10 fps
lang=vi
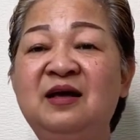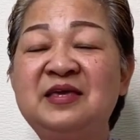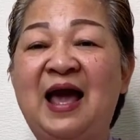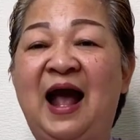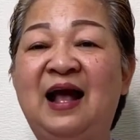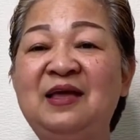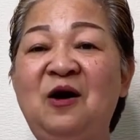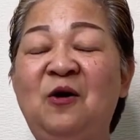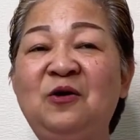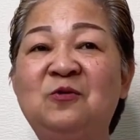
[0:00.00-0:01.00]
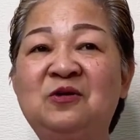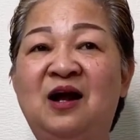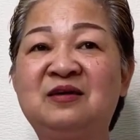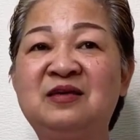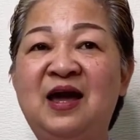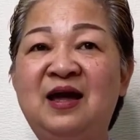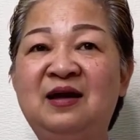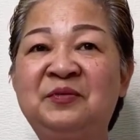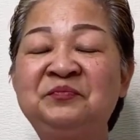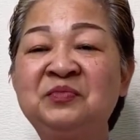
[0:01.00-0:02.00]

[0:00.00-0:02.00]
giả dối của trần gian